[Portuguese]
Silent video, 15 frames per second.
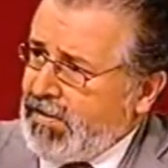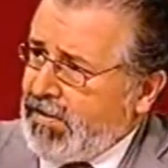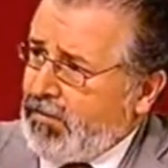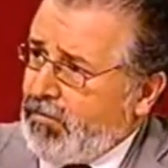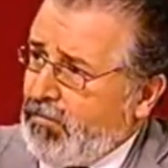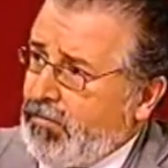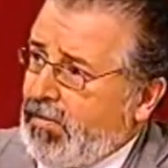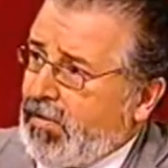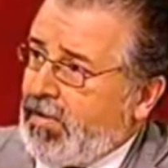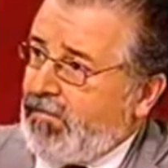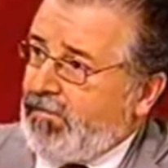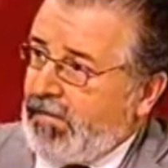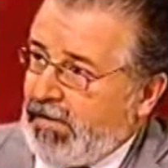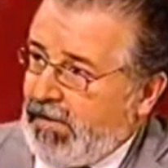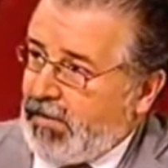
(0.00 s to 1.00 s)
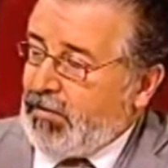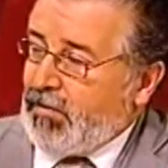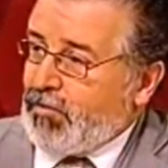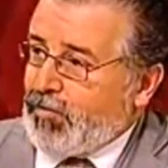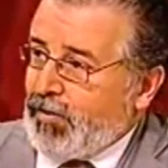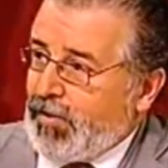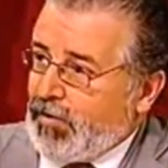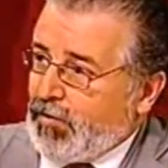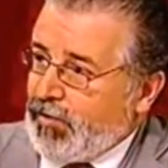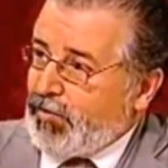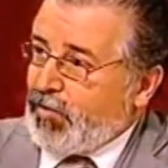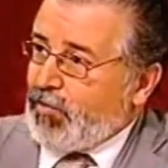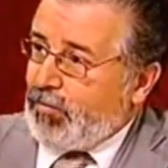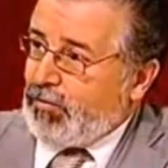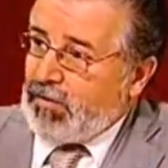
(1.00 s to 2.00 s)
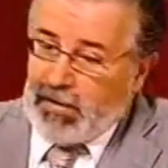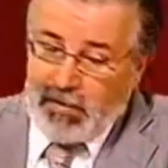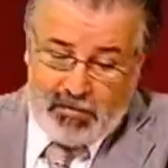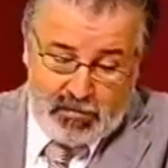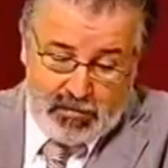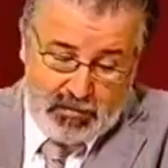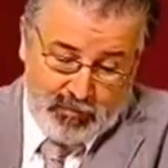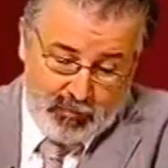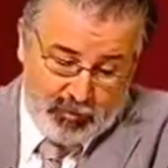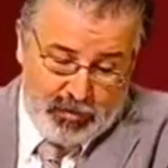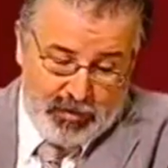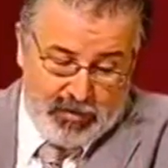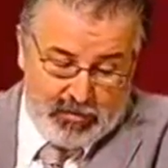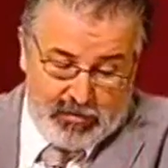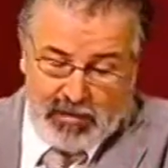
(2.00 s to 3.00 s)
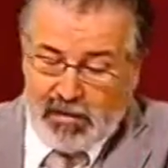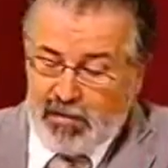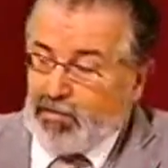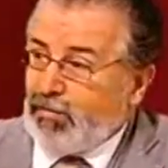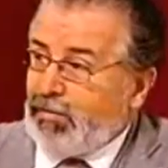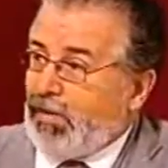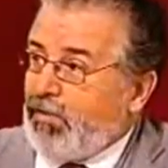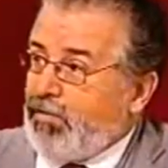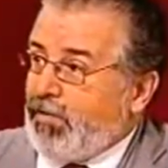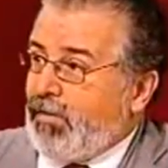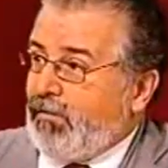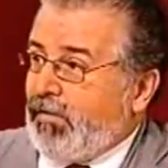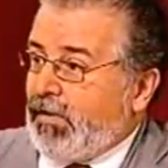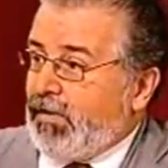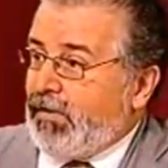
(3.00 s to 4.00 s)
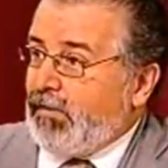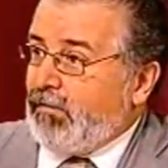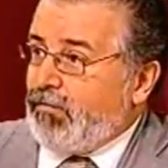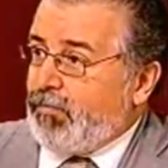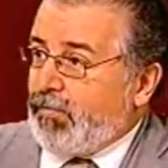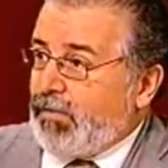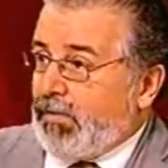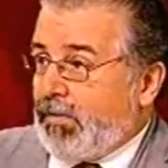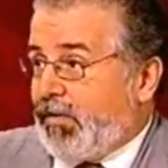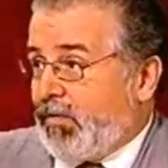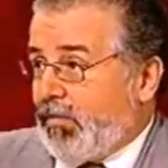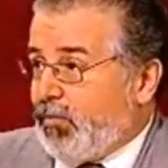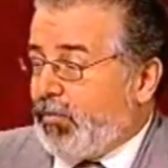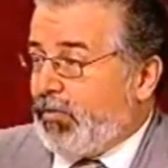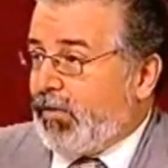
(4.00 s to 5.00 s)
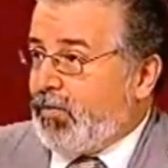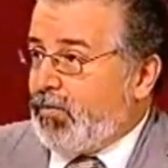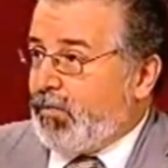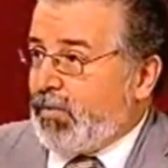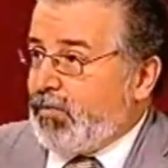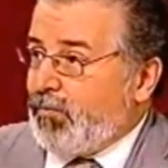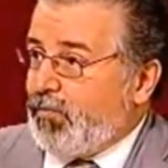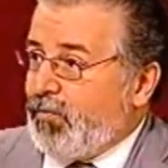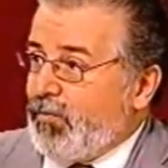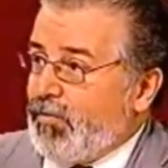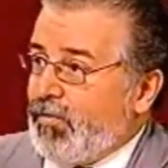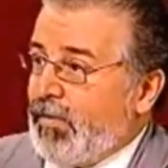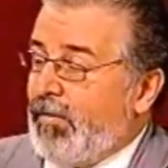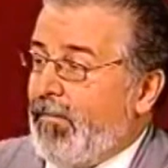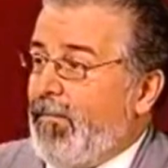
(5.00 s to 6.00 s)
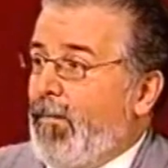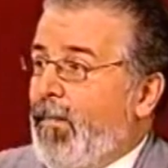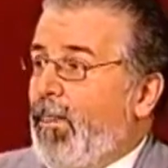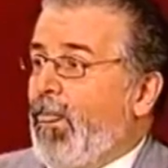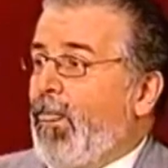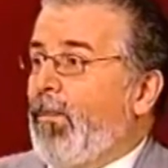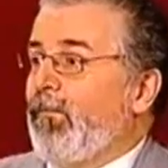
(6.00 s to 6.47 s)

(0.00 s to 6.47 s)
fazendo, avaliando estes resultados e mostrando que há resultados significativos que, que são importantes para as pessoas. É?